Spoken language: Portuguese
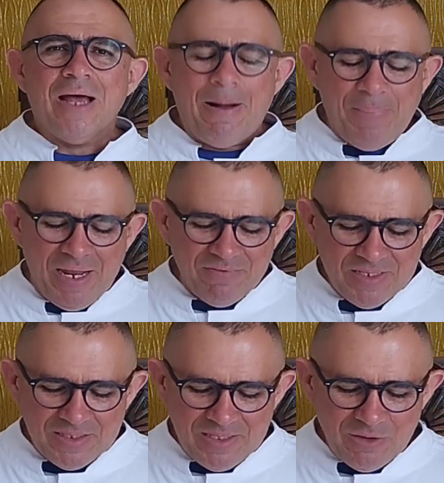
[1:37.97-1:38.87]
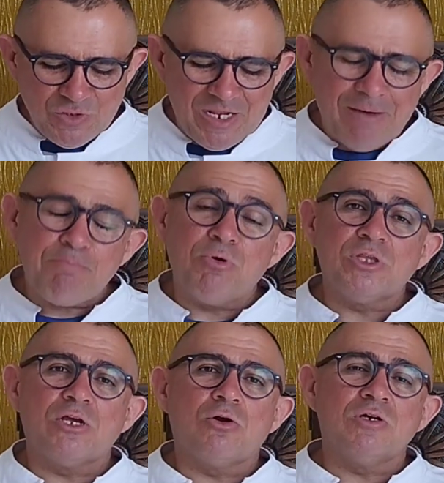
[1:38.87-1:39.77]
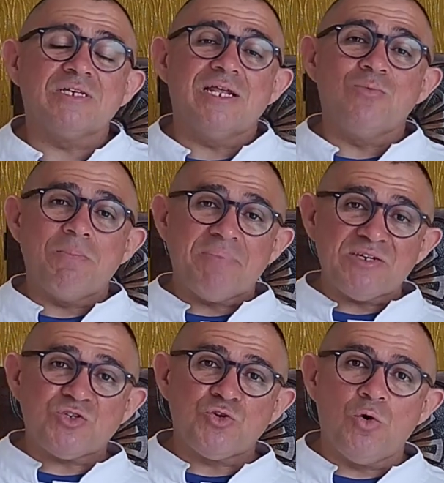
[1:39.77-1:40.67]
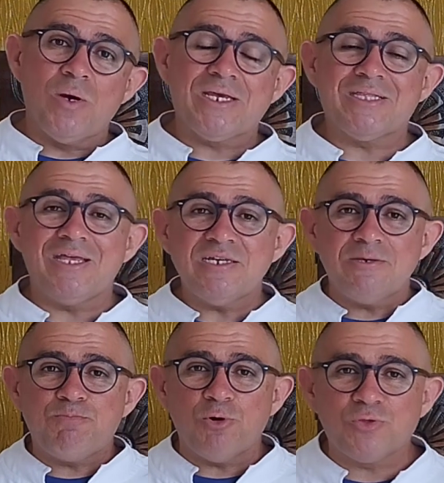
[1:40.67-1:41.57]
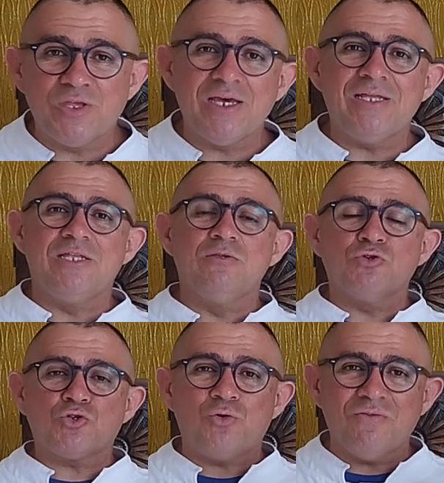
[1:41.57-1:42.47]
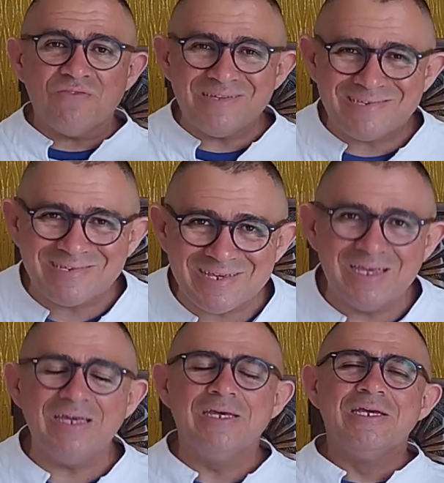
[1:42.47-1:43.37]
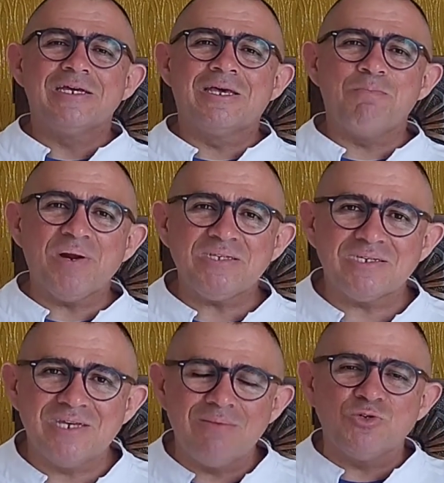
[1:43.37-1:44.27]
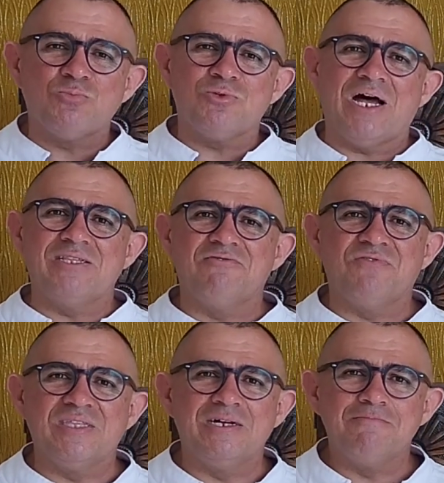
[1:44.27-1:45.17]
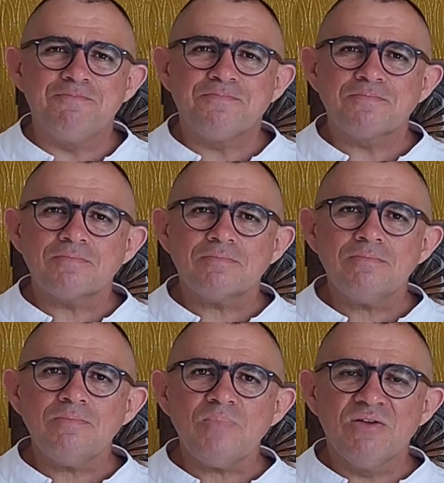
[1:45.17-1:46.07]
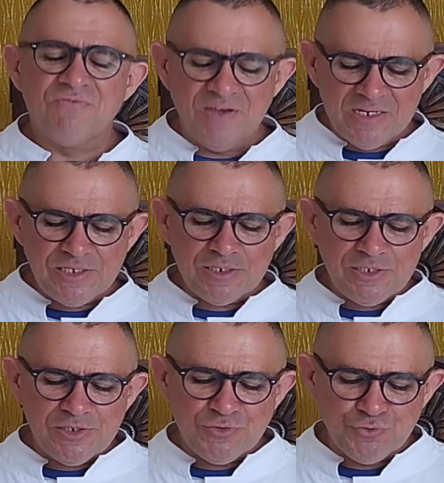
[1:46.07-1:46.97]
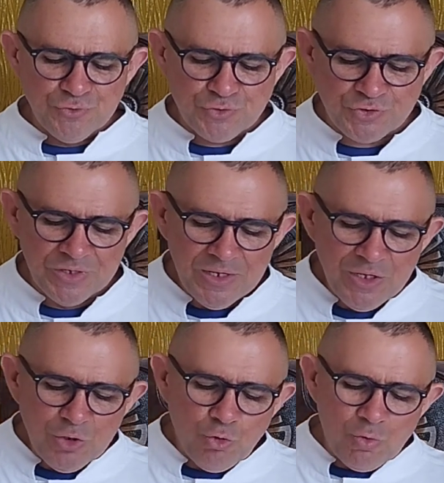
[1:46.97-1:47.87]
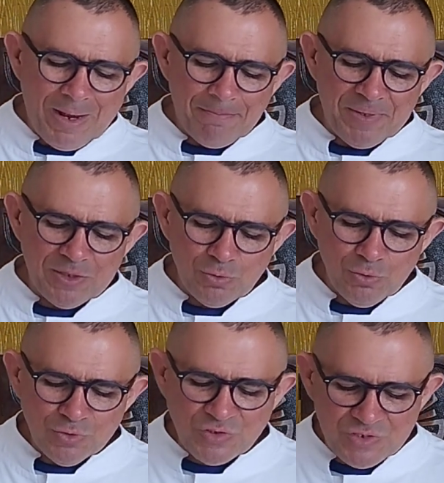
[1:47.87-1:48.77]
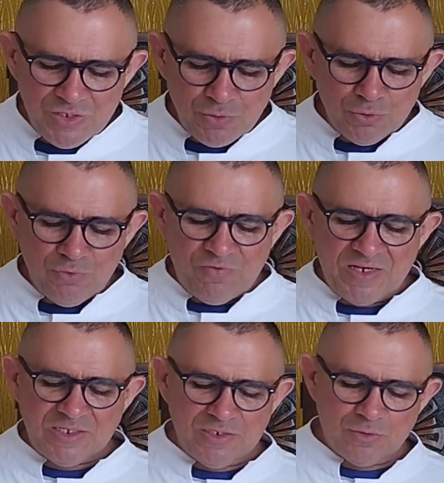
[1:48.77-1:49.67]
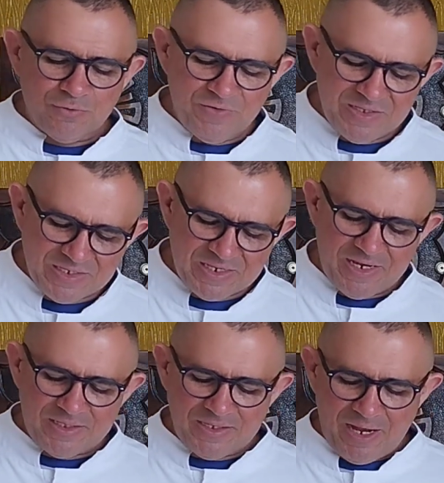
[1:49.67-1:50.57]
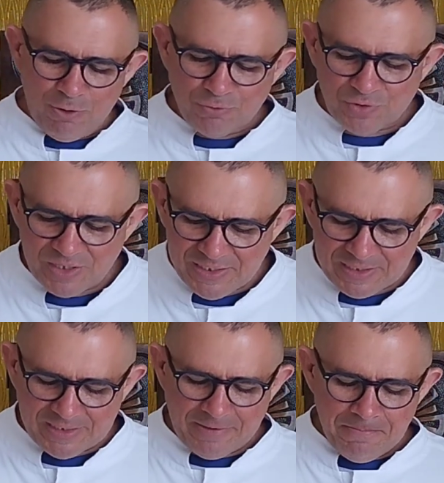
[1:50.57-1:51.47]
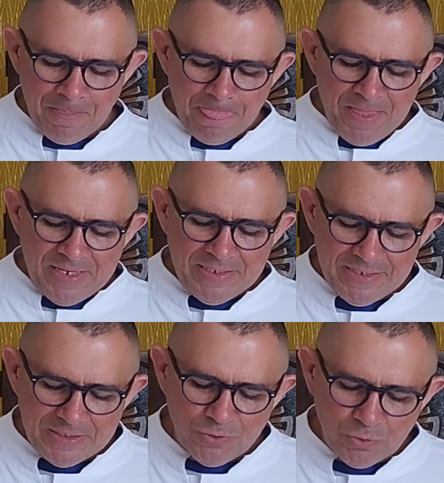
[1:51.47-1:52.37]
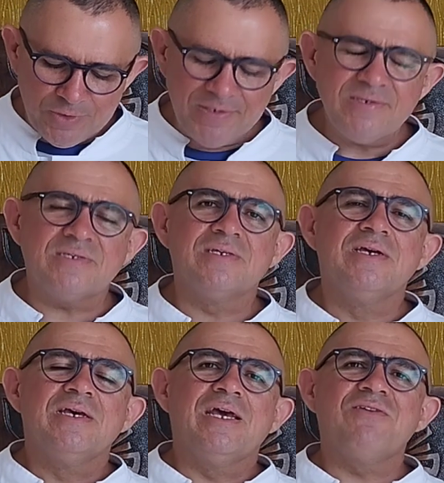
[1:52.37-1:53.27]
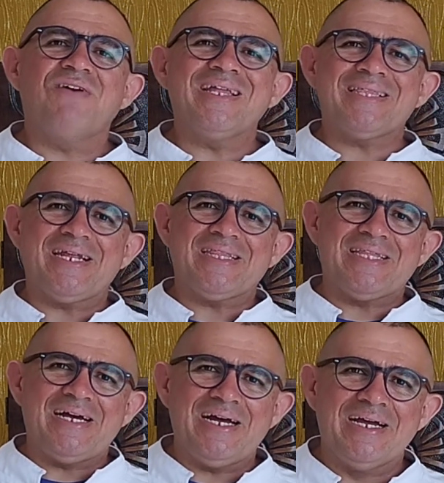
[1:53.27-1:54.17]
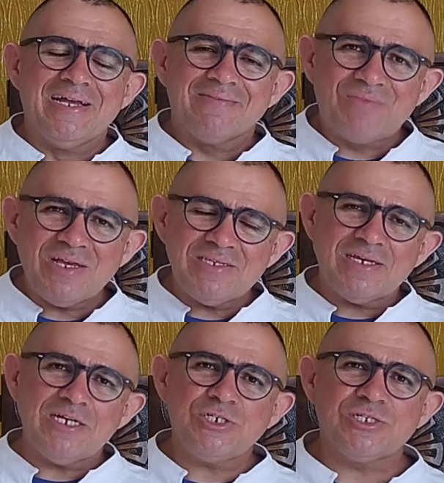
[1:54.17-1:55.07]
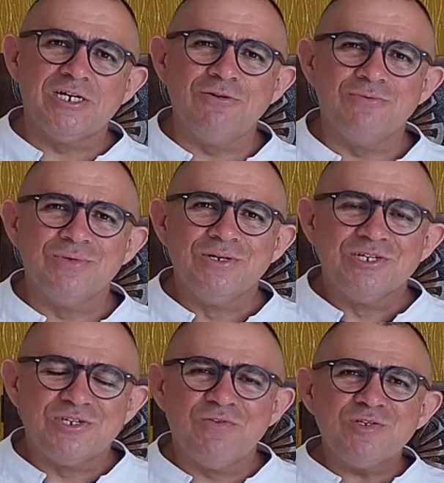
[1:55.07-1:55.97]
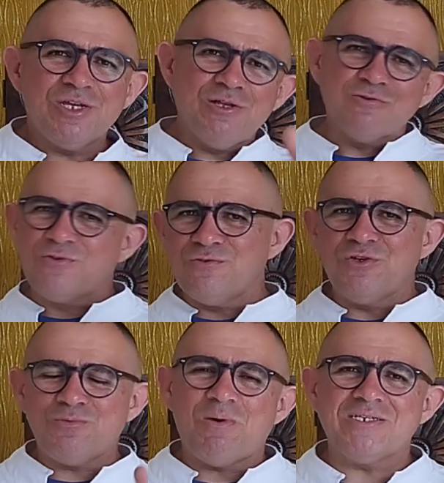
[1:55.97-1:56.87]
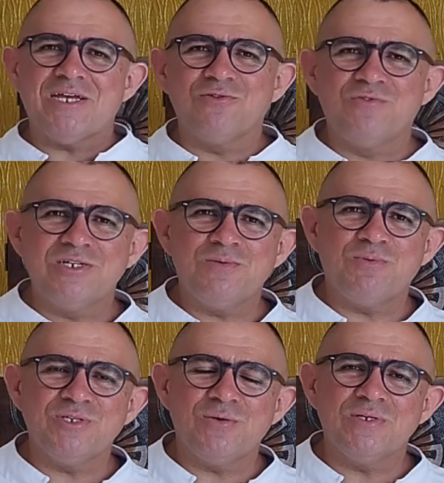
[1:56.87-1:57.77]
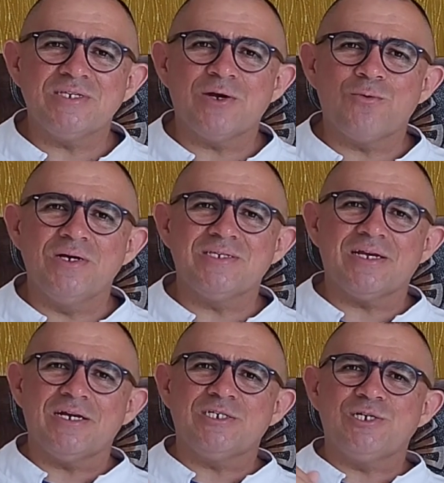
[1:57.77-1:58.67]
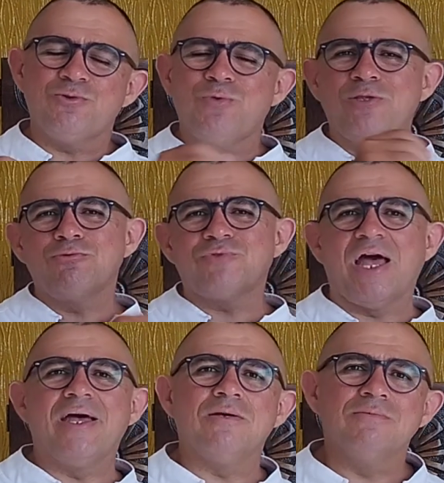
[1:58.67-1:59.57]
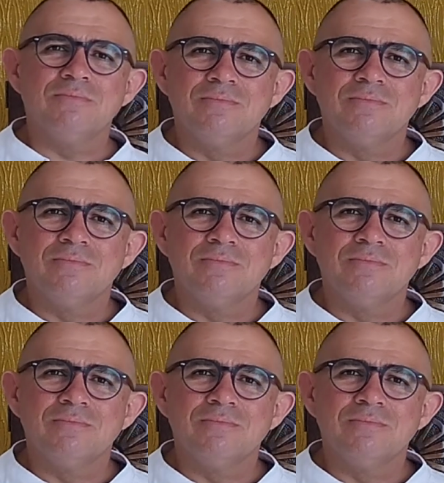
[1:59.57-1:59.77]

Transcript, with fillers: A palavra de Deus ela é poderosa, ela é uma pessoa que tem esse poder de nos convencer que precisamos mudar de vida. Veja que Jesus, no capítulo 5, do versículo 27 ao 32, ele vai tratar dessa questão. Se você não viu o vídeo passado, veja, pois é uma sequência, a questão do adultério.